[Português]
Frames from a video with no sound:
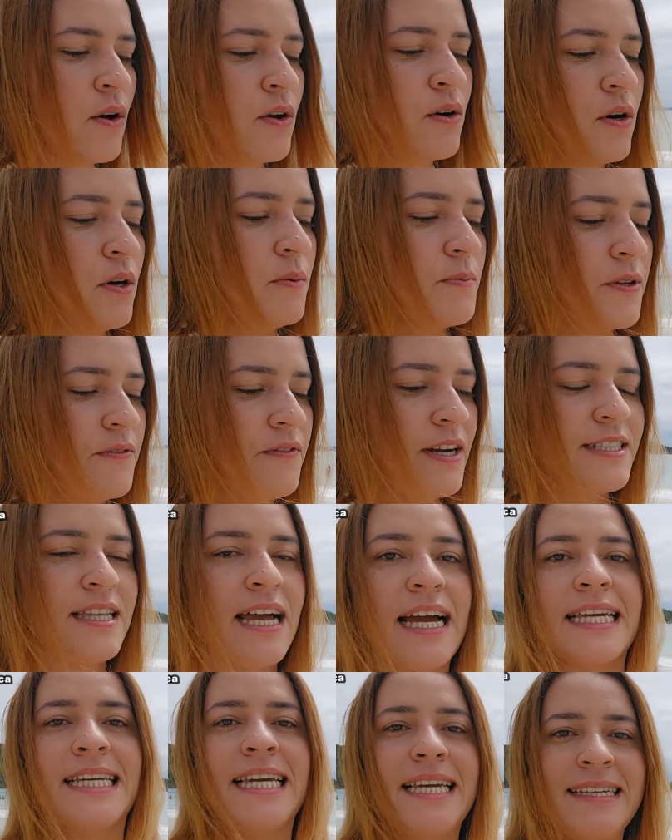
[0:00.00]
como que vai estar
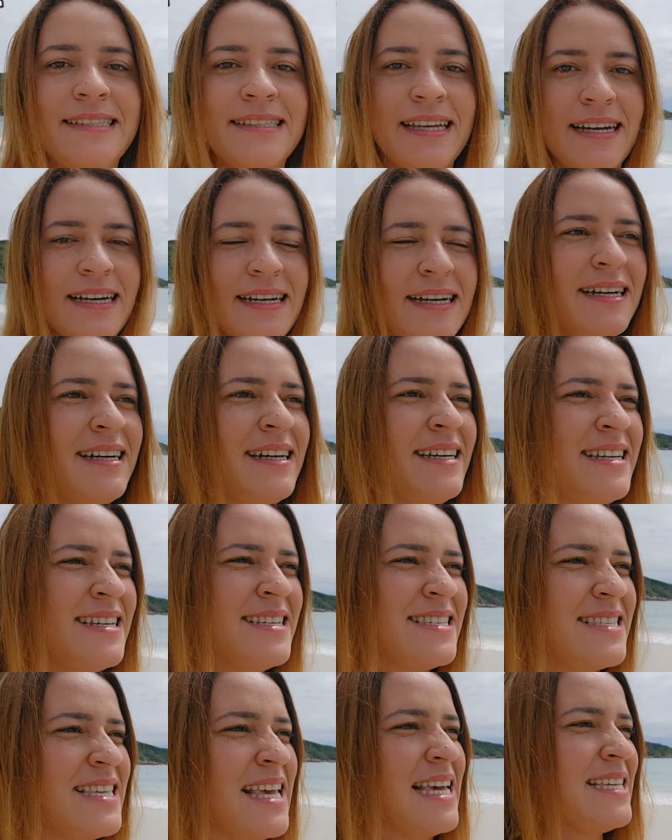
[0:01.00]
tá quinta,
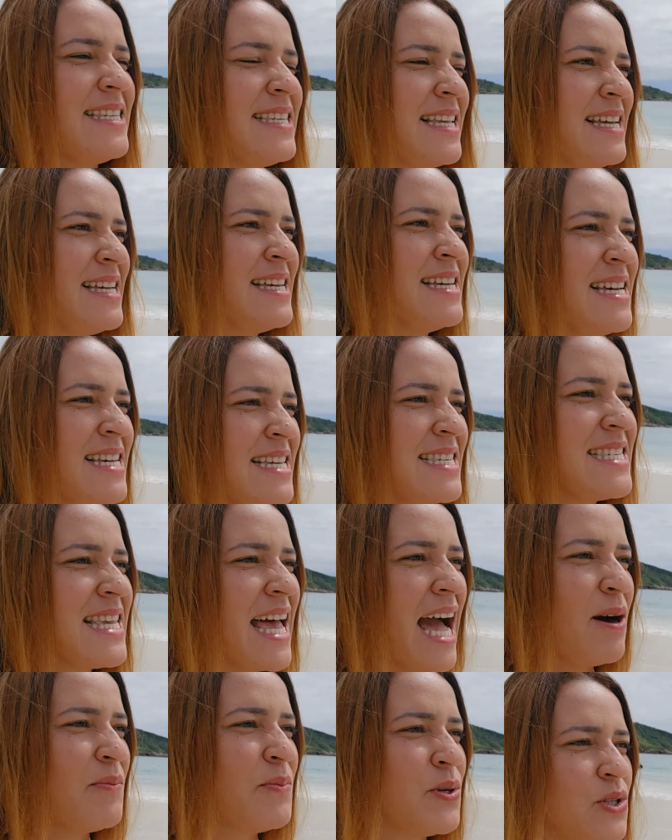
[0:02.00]
sexta,
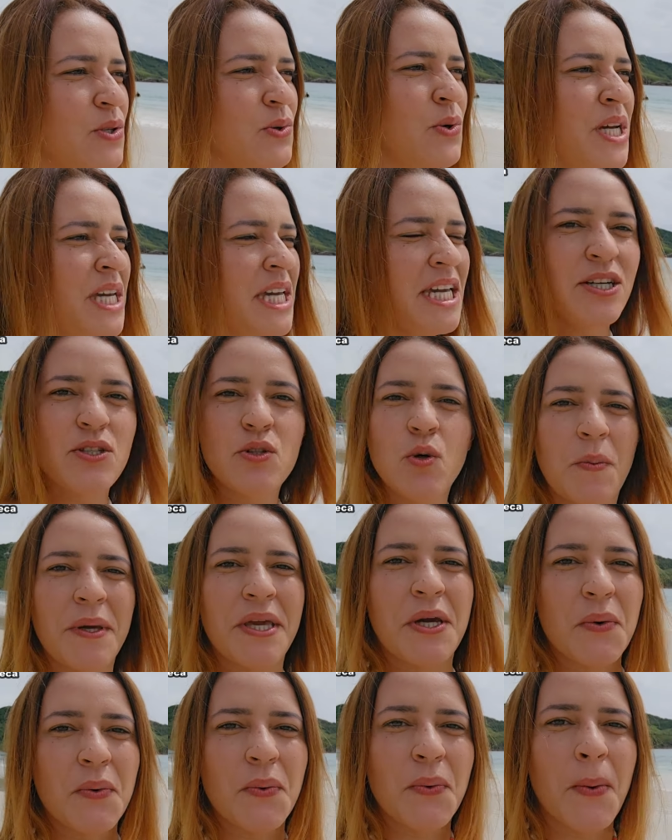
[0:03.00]
sábado e
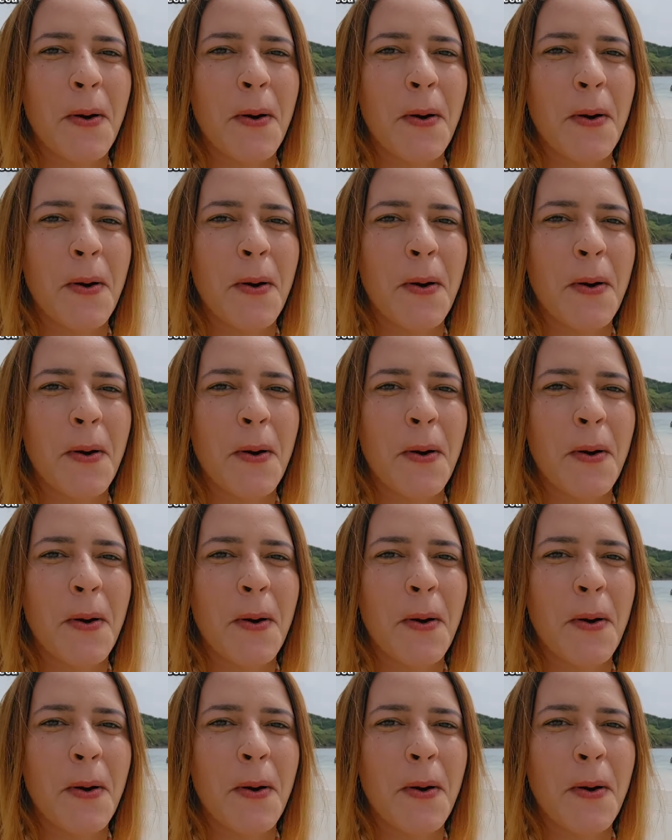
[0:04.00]
domingo.